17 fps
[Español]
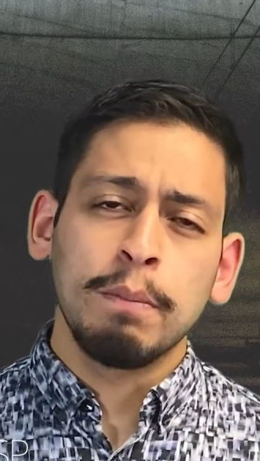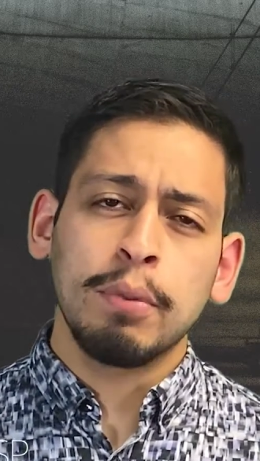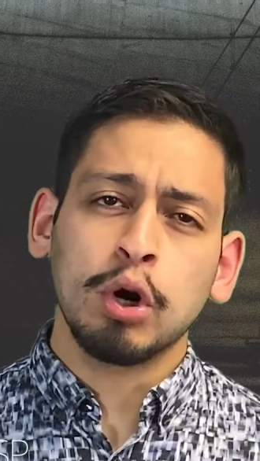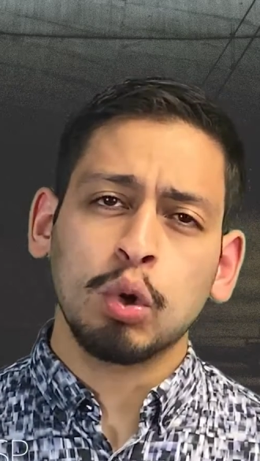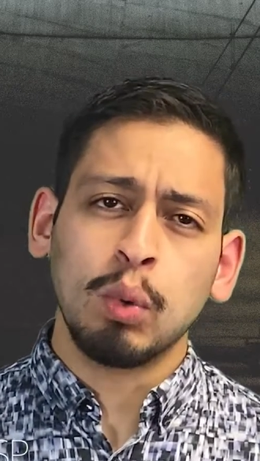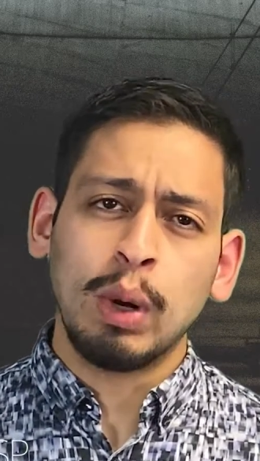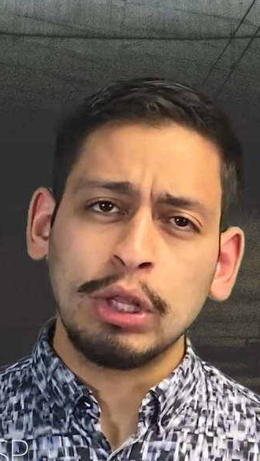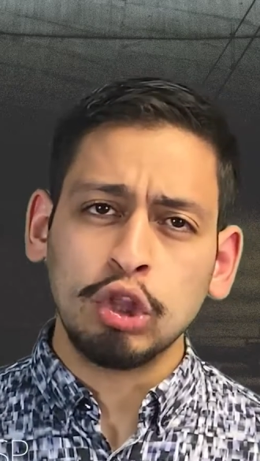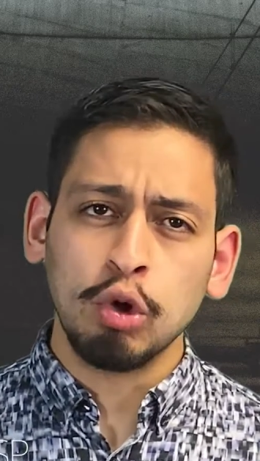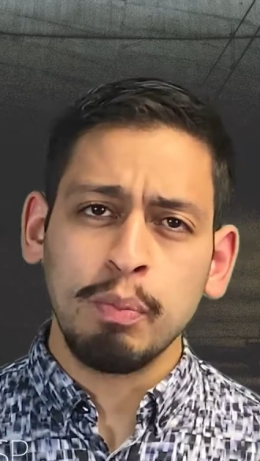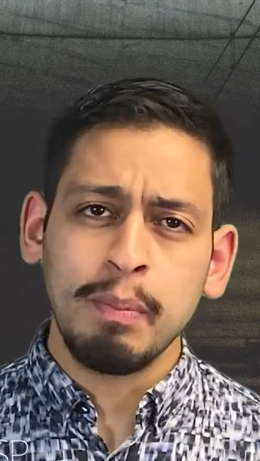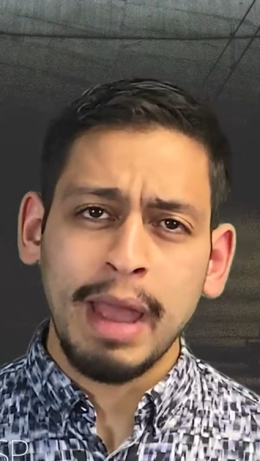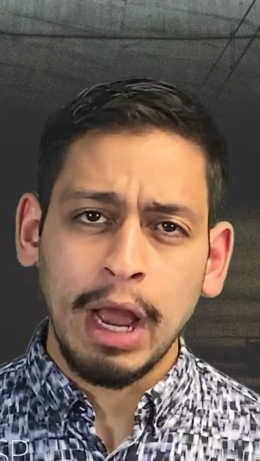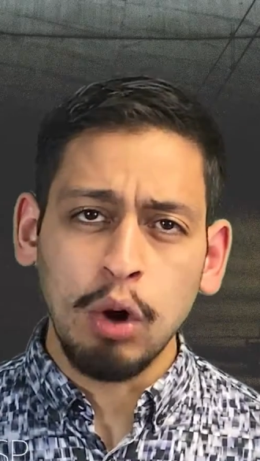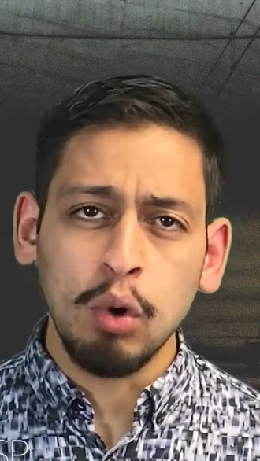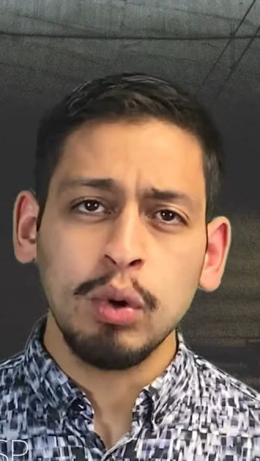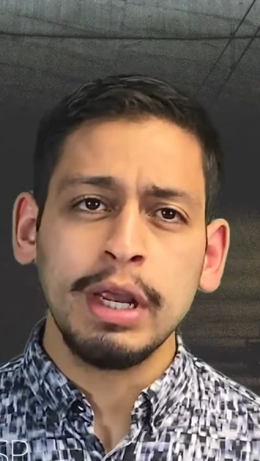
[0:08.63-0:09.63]
por cuanto
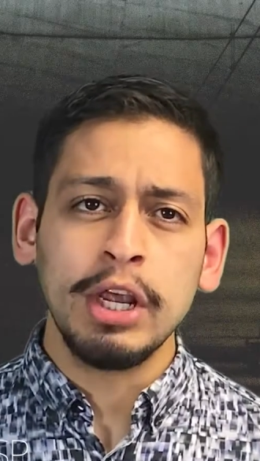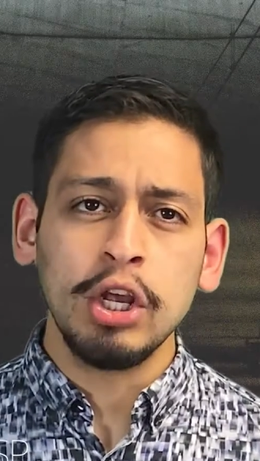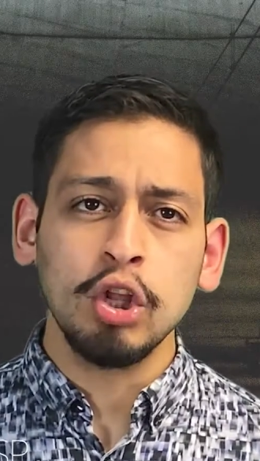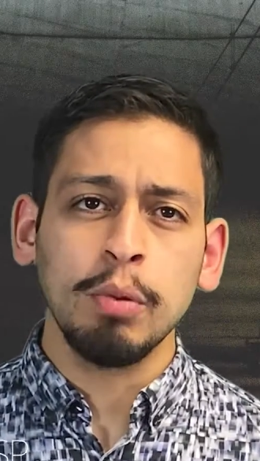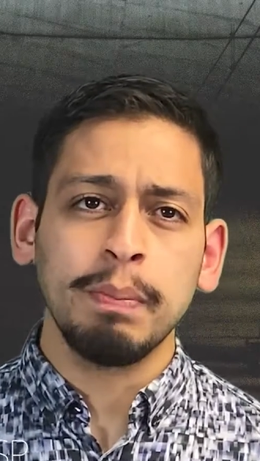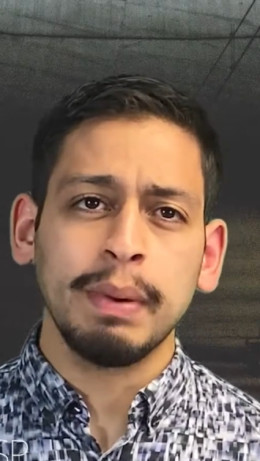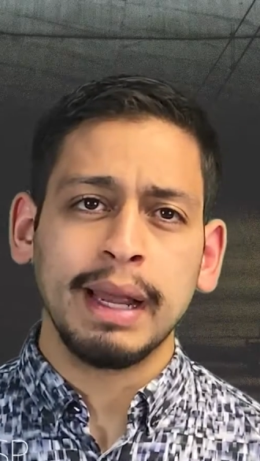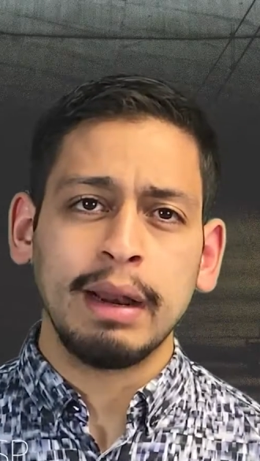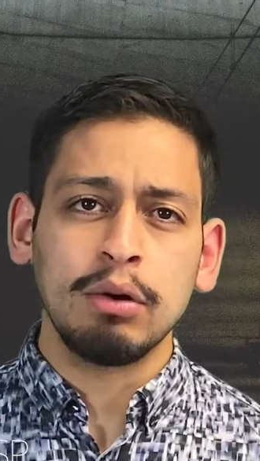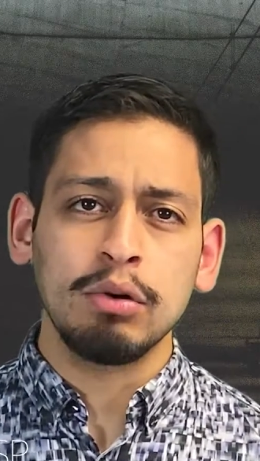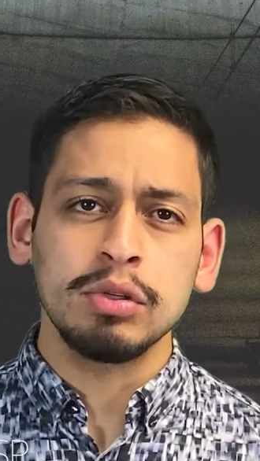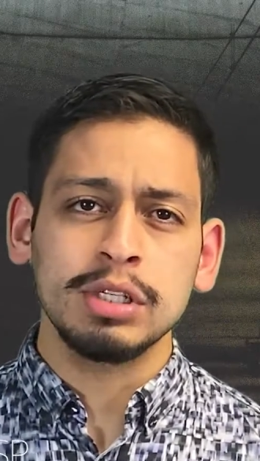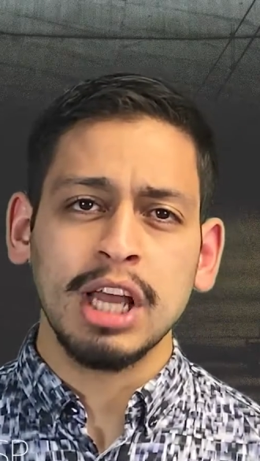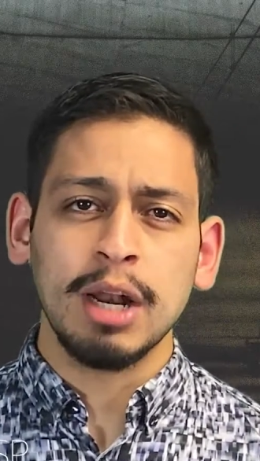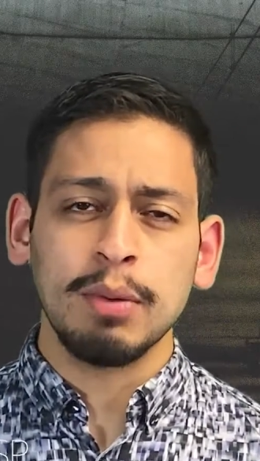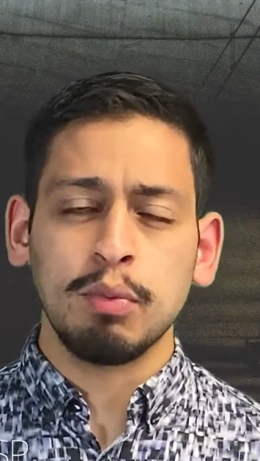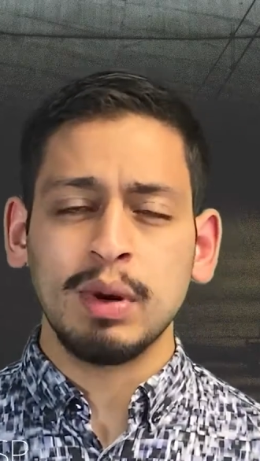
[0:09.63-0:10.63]
me ha ungido para
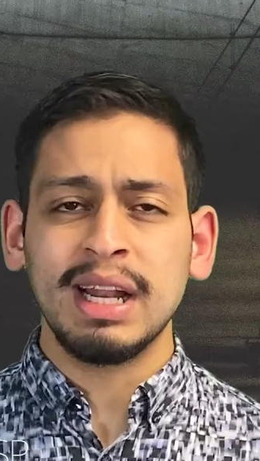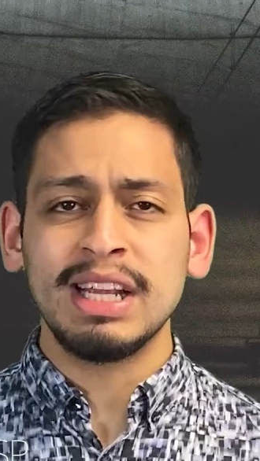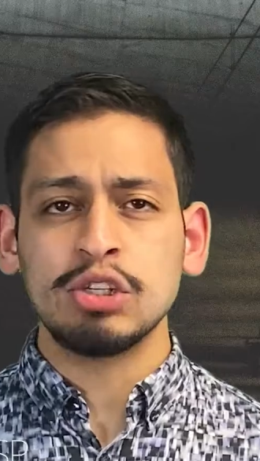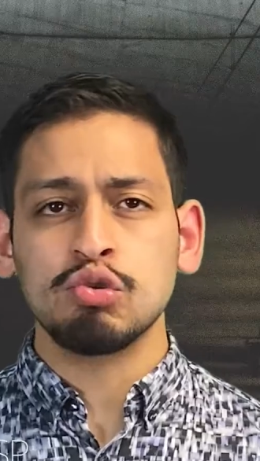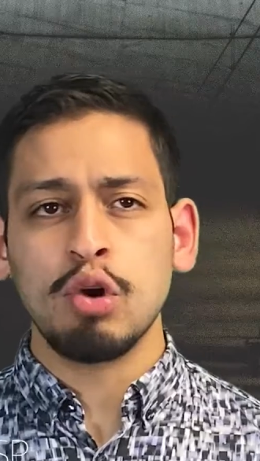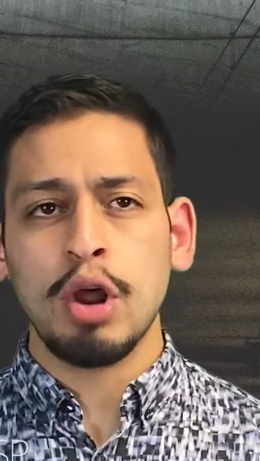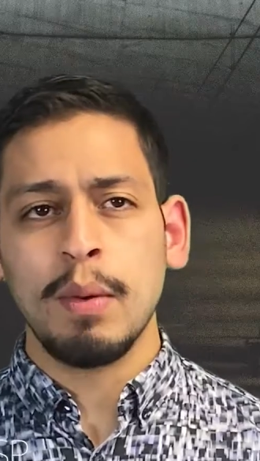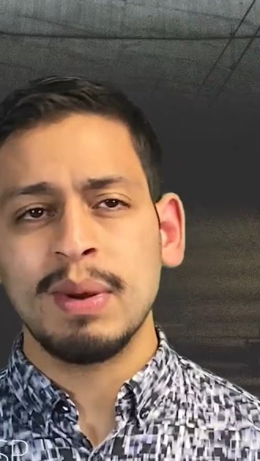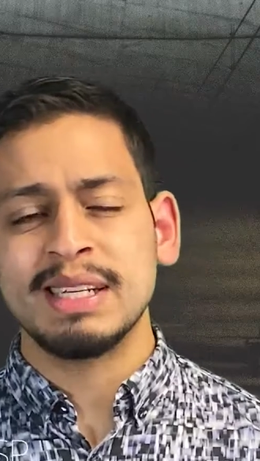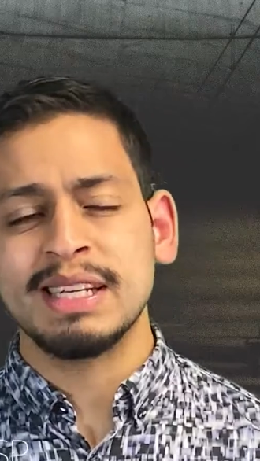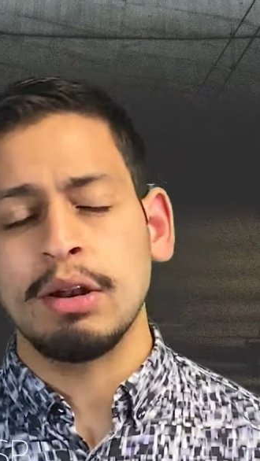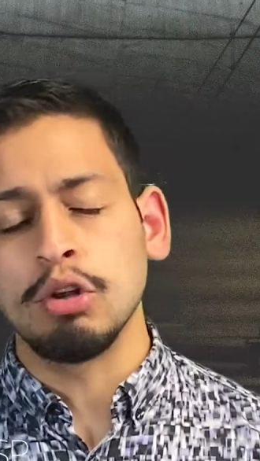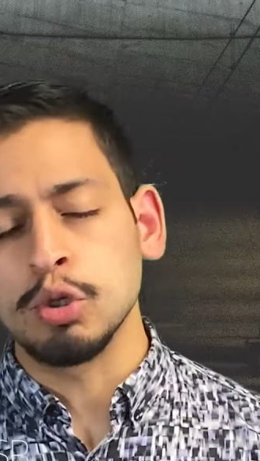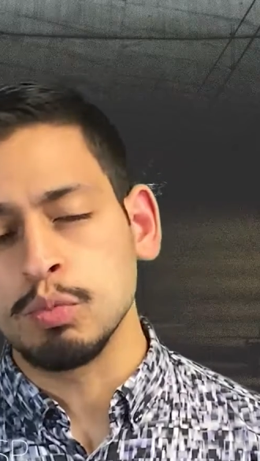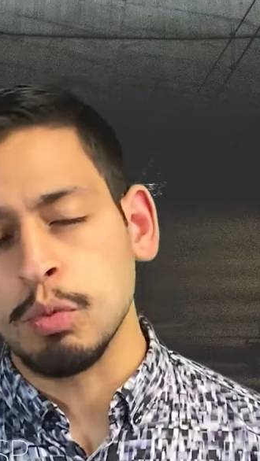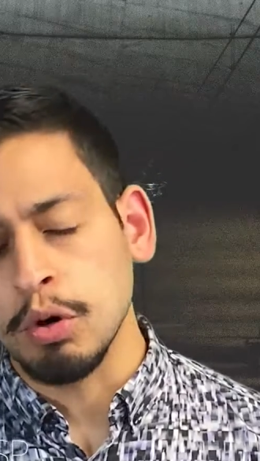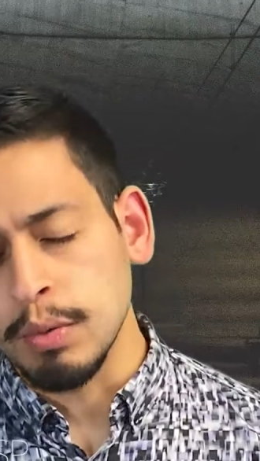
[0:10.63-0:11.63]
anunciar buenas nuevas a
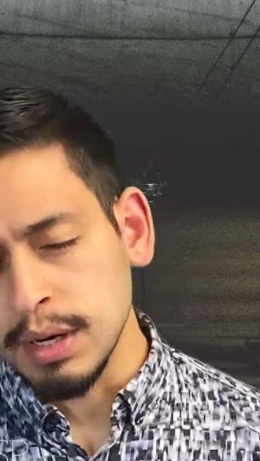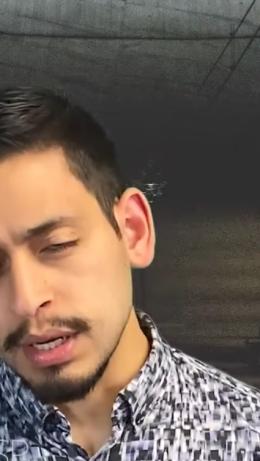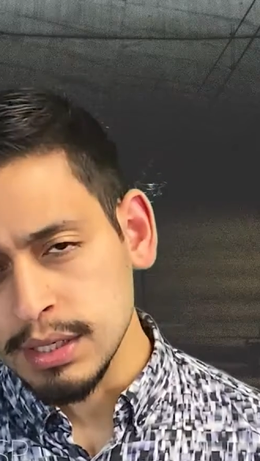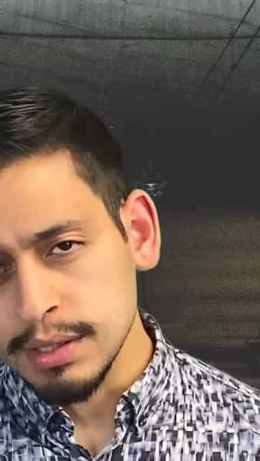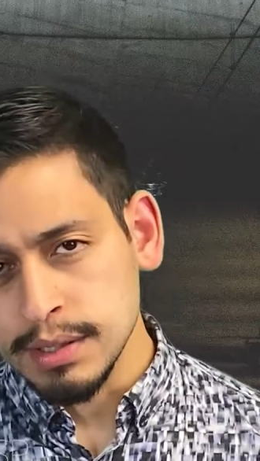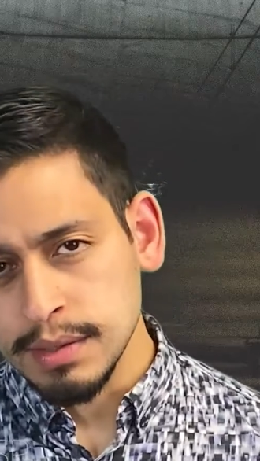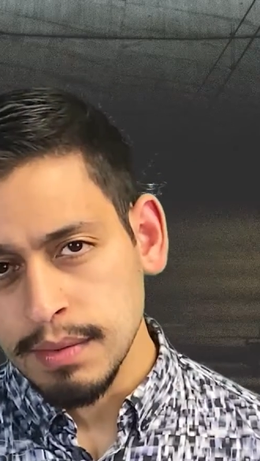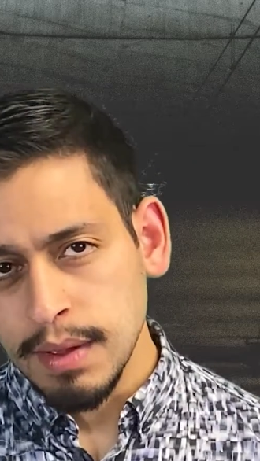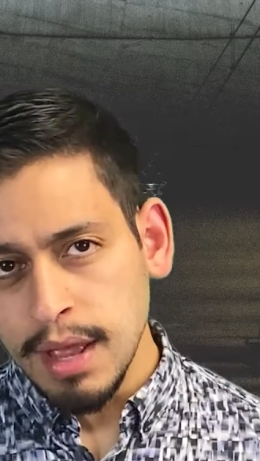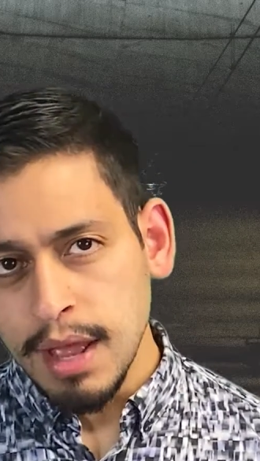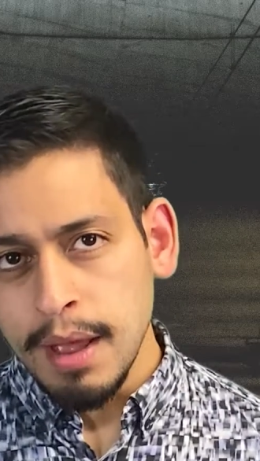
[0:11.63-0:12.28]
los pobres.